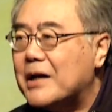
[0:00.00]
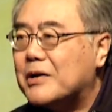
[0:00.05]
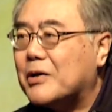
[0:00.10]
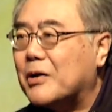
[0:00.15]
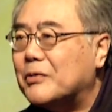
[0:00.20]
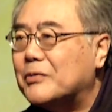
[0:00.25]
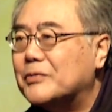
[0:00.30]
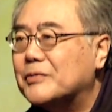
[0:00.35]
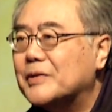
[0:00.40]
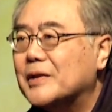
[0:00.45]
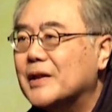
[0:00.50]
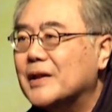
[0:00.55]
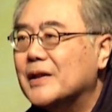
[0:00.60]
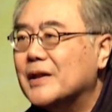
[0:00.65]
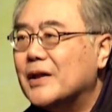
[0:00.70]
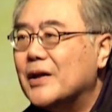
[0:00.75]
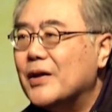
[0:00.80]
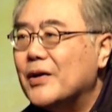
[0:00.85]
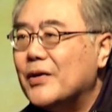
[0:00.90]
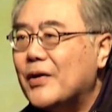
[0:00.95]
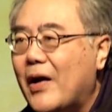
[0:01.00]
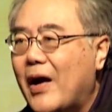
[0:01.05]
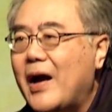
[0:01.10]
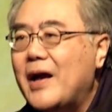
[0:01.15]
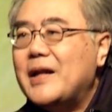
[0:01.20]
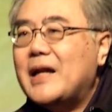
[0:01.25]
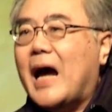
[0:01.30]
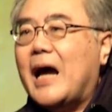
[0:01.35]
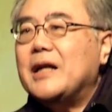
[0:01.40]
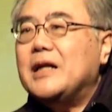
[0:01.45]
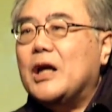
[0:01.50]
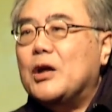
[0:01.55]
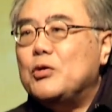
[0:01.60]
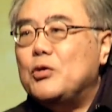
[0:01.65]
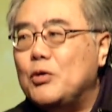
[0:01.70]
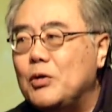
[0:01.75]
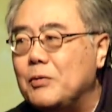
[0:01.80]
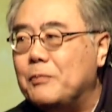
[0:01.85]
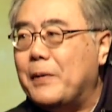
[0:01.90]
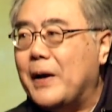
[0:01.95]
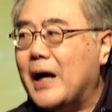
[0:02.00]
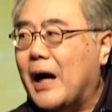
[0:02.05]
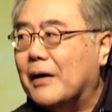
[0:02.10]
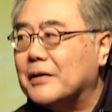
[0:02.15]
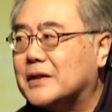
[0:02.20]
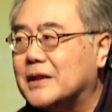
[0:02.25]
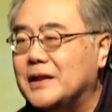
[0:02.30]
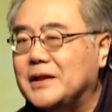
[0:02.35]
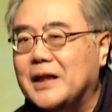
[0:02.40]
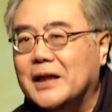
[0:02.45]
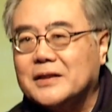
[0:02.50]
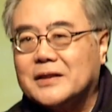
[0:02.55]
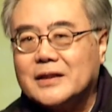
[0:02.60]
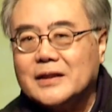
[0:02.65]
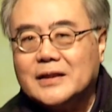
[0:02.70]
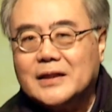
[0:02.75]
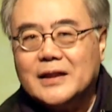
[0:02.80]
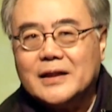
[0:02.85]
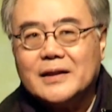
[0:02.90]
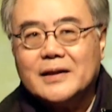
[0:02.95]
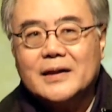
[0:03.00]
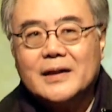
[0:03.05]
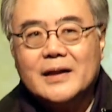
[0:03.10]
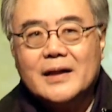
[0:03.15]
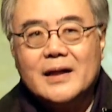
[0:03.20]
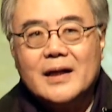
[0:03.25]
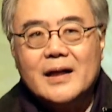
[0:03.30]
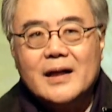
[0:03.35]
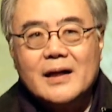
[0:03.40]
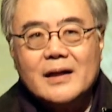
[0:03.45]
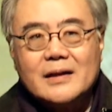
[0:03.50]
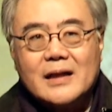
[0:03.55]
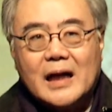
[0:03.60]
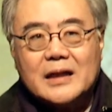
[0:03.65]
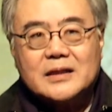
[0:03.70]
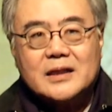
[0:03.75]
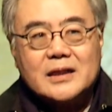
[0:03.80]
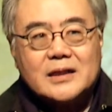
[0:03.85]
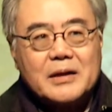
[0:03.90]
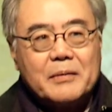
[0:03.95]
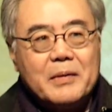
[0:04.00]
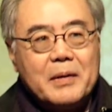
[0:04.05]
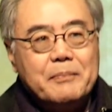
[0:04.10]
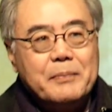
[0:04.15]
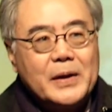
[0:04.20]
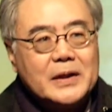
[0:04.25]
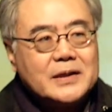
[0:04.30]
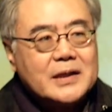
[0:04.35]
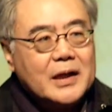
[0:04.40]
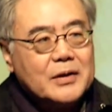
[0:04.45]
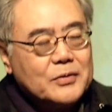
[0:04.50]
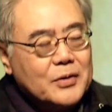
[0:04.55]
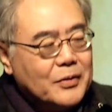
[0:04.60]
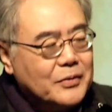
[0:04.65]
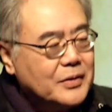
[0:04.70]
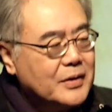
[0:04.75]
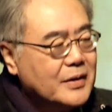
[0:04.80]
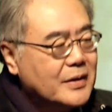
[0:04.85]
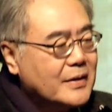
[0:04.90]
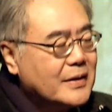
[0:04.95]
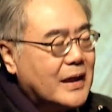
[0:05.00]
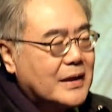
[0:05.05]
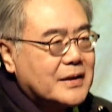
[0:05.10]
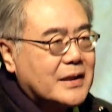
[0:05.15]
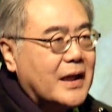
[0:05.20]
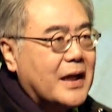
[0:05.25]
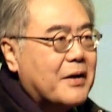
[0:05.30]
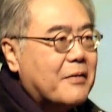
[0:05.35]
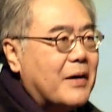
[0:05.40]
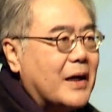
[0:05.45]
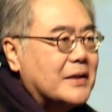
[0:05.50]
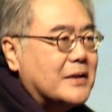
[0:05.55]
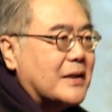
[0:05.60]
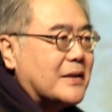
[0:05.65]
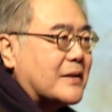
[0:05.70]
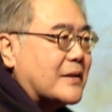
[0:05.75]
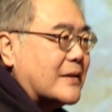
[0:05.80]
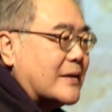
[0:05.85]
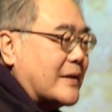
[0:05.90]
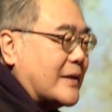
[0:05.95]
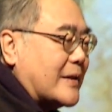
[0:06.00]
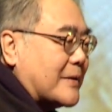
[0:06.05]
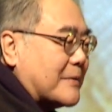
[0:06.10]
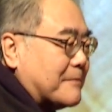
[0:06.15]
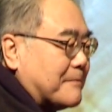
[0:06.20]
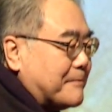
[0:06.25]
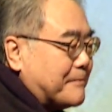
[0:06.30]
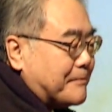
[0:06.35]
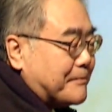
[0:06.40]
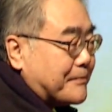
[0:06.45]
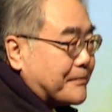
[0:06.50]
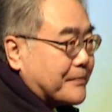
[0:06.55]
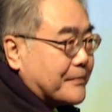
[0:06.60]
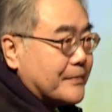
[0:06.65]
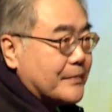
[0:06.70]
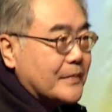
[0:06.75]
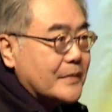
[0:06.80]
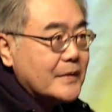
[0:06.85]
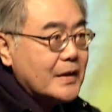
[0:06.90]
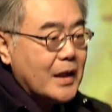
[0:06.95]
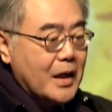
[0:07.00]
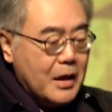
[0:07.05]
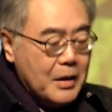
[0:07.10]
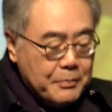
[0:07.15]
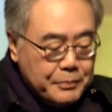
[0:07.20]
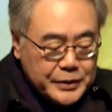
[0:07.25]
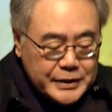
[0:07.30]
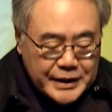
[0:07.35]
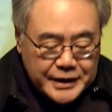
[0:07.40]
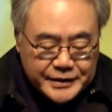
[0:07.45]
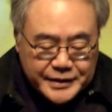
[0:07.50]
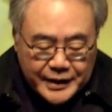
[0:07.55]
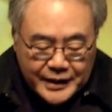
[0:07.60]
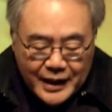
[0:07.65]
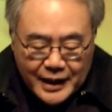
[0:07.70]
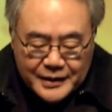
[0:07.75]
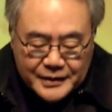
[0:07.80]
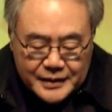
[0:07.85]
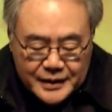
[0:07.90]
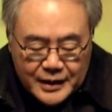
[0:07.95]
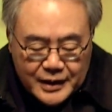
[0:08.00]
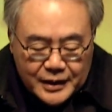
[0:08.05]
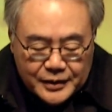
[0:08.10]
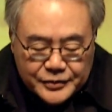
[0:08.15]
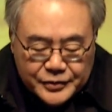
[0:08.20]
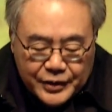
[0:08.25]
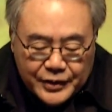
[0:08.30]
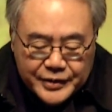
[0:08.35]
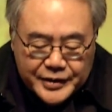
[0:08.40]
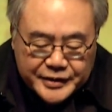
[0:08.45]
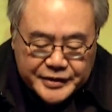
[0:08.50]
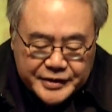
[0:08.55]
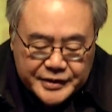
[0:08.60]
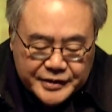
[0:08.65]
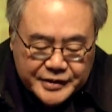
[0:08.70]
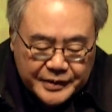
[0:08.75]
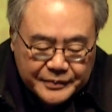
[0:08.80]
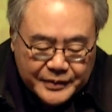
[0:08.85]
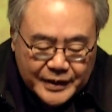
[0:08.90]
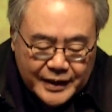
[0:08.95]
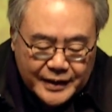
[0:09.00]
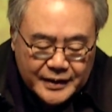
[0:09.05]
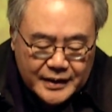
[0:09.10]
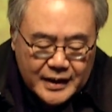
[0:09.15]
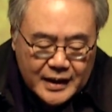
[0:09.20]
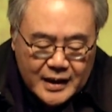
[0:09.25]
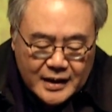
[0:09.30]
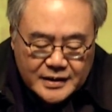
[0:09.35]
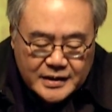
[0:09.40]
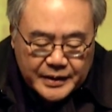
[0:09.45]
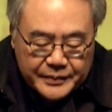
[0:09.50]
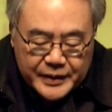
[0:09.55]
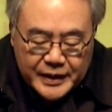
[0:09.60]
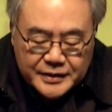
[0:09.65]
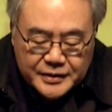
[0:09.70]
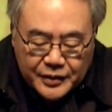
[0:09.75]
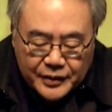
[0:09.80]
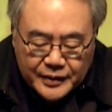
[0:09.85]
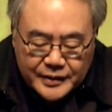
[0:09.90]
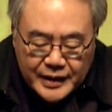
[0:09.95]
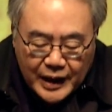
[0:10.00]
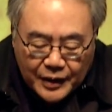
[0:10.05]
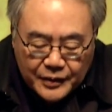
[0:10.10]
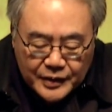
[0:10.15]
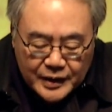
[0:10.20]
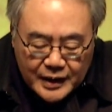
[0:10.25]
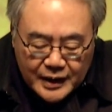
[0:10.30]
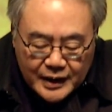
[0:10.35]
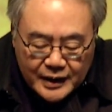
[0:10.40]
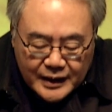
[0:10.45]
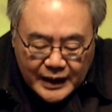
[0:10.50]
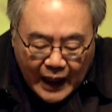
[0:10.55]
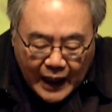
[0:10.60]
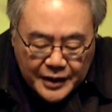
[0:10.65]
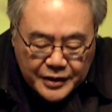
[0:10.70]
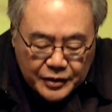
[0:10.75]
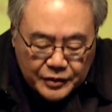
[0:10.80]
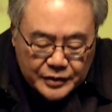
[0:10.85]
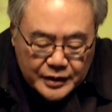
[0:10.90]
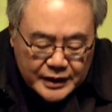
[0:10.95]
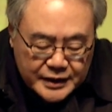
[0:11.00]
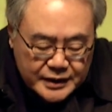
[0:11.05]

口。原来你预备好是一件事情，但是怎么被神用，那是另外一件事情。不仅这样，第二个是什么呢？这边说要开口。